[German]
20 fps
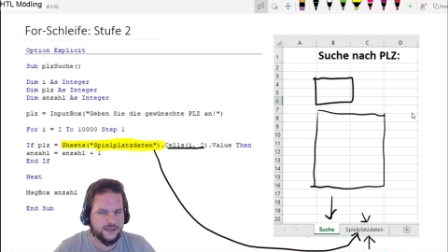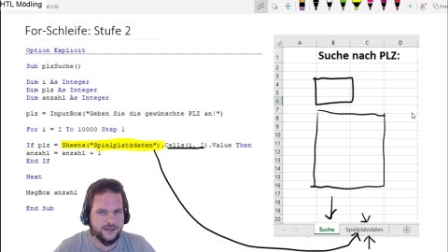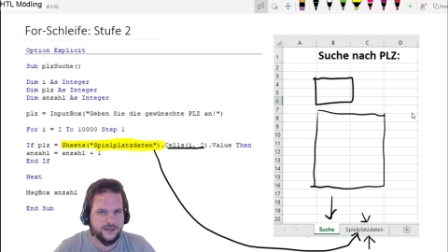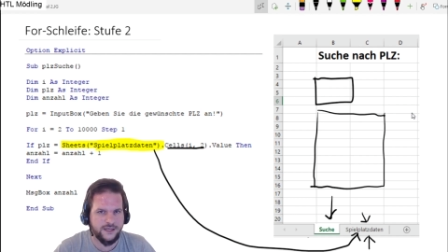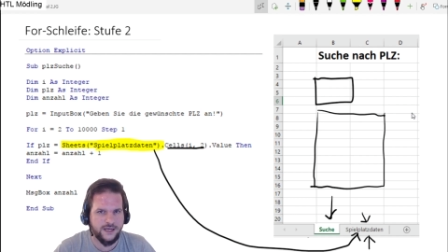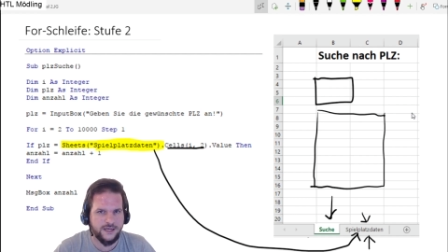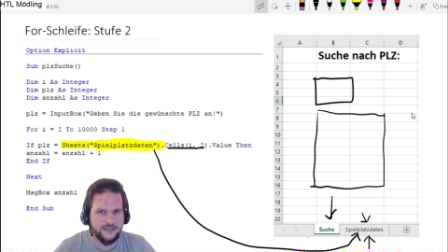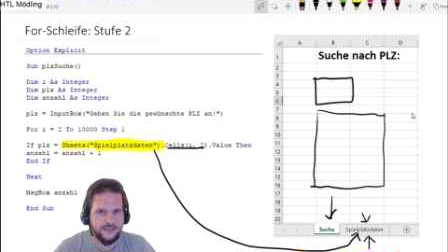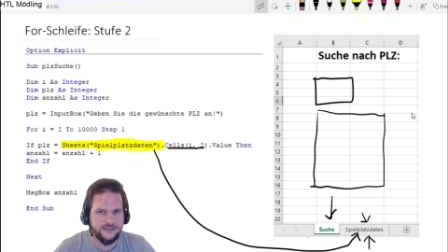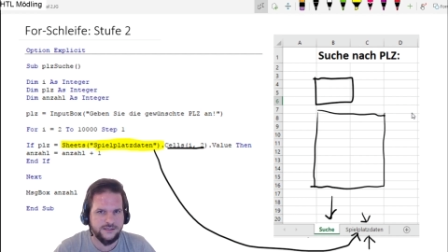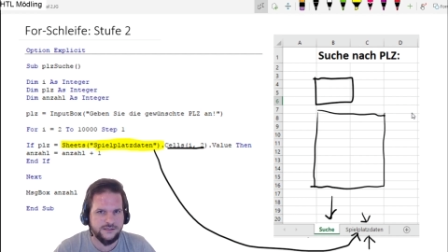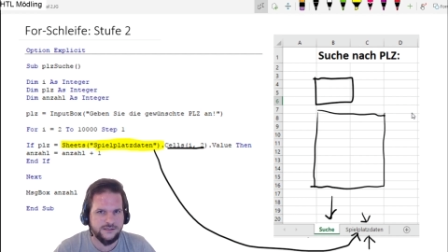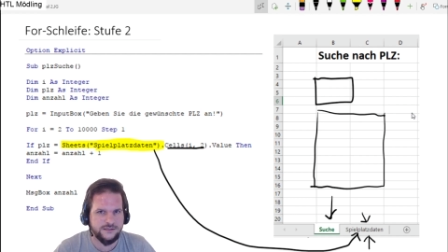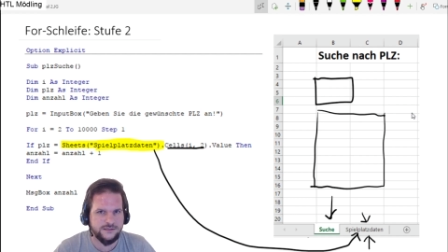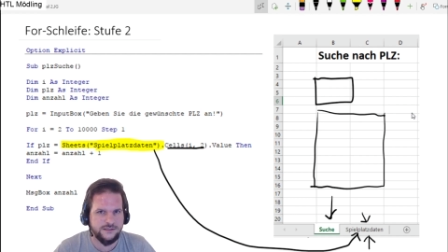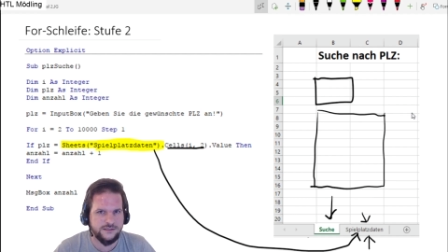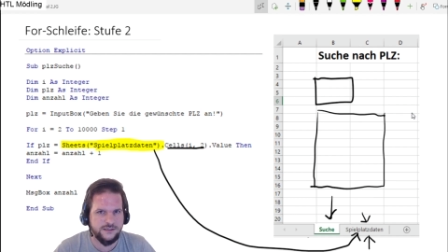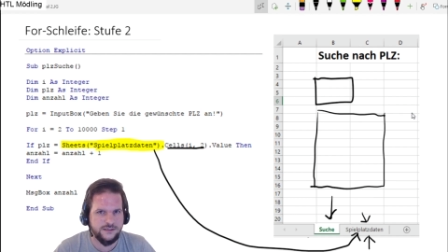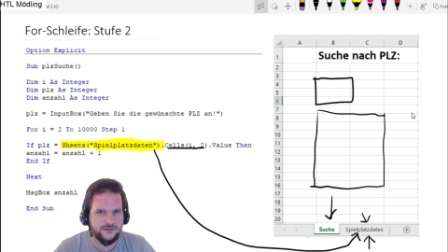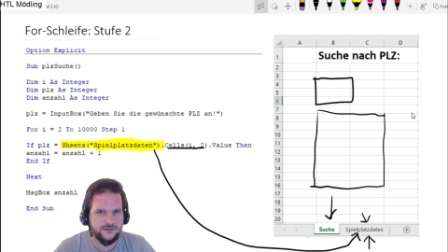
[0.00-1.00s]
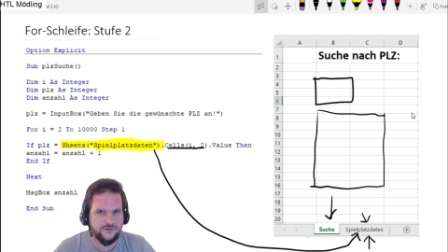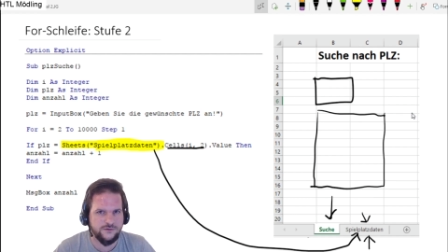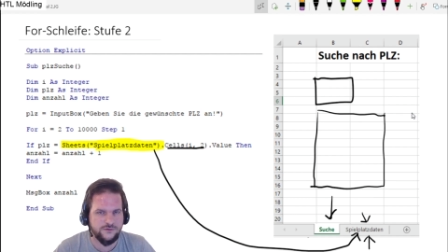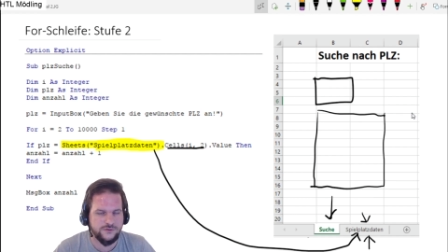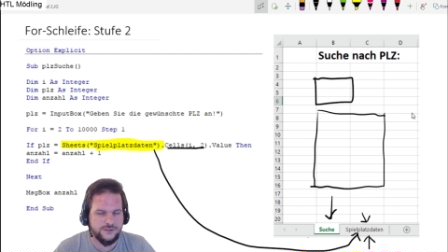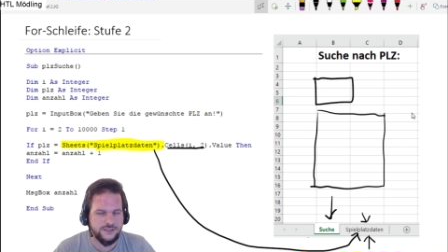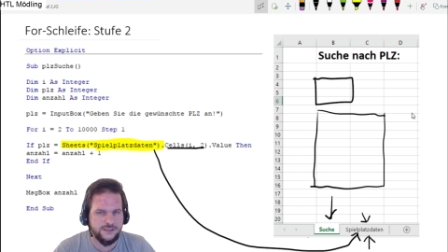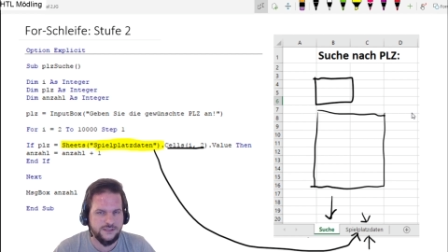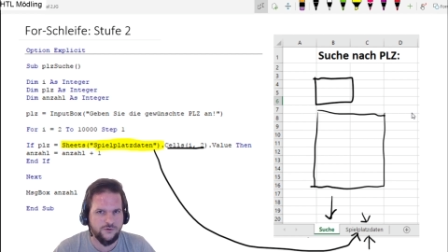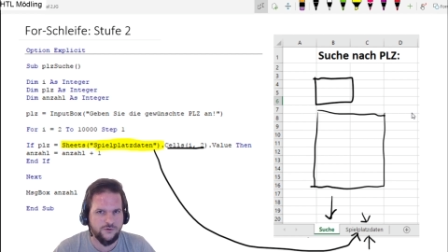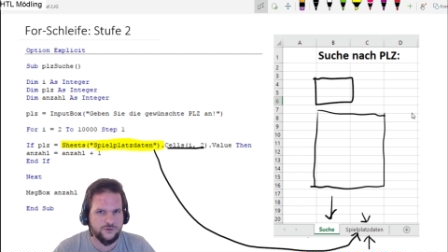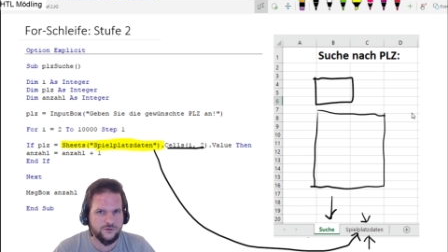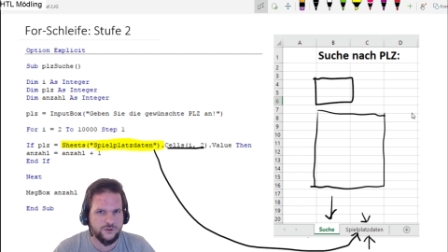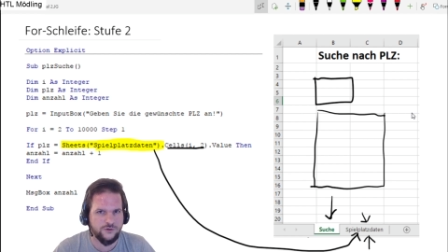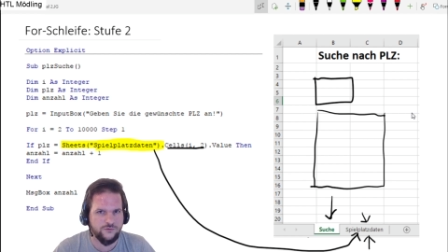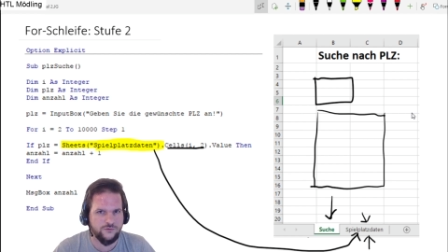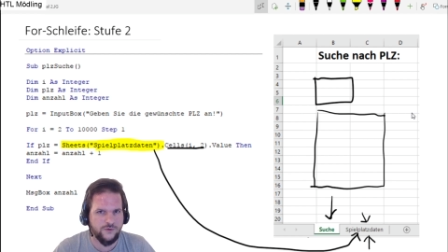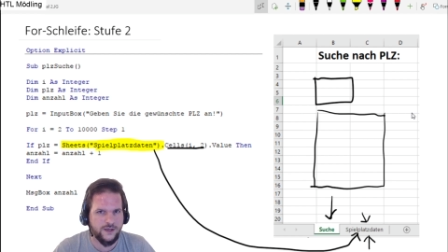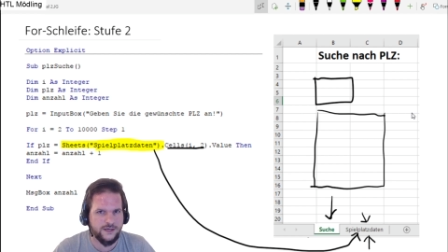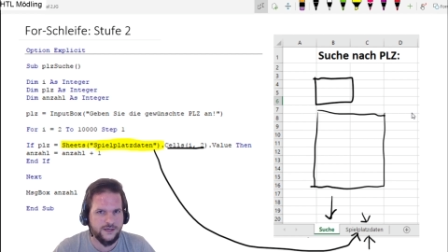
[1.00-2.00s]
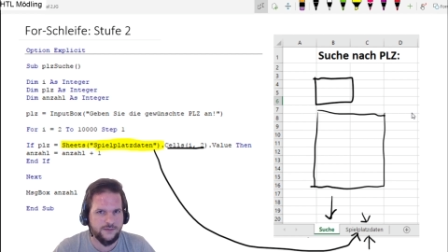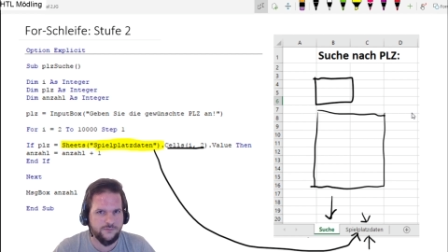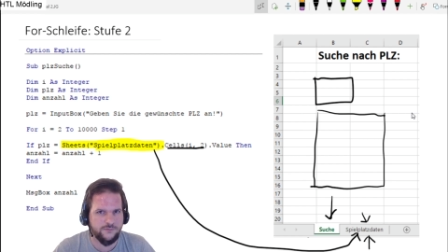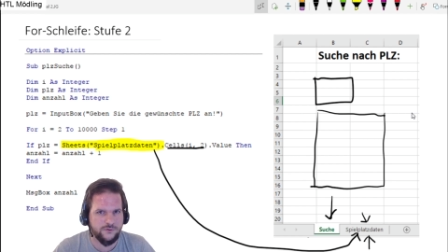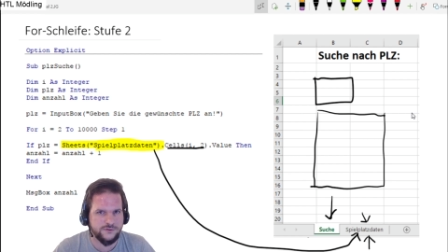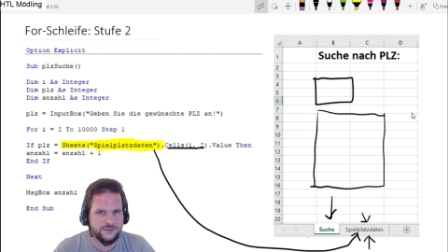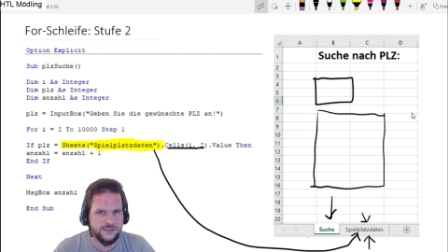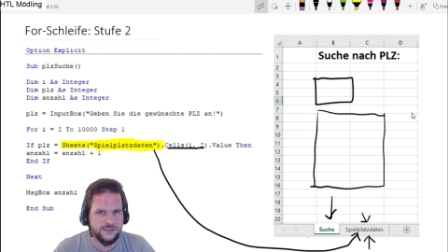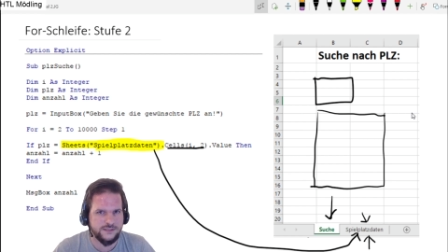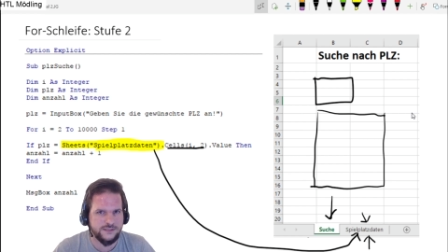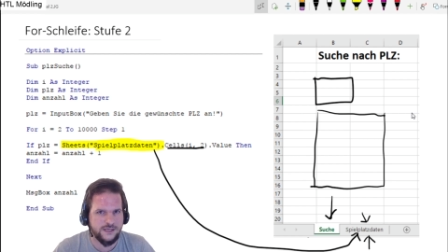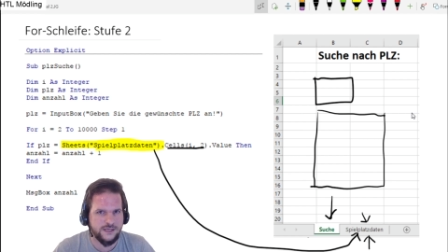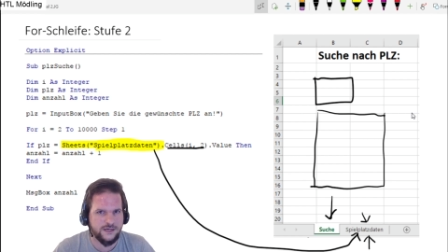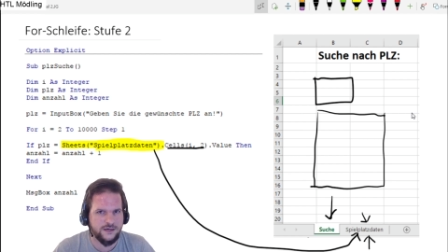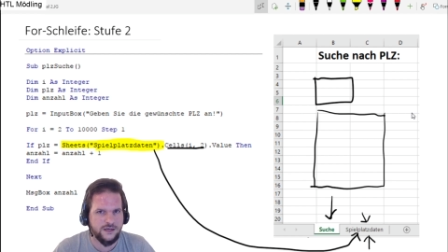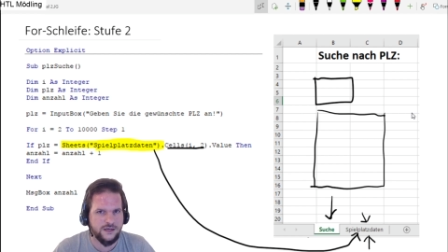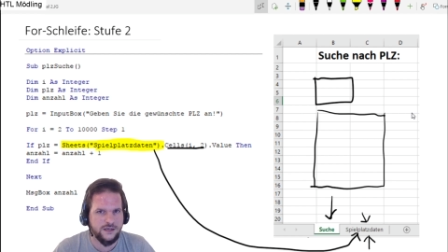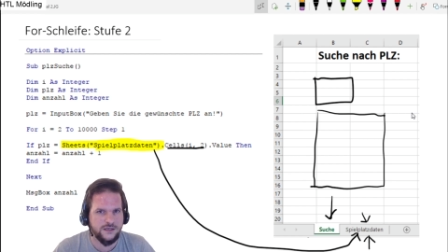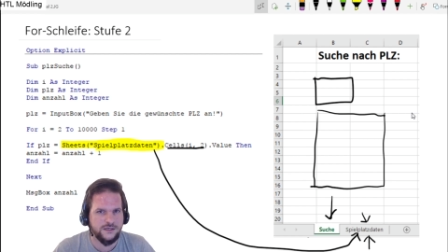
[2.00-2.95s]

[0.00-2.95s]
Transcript: eine Anzahl sieht oder nur eine Postleitzahl,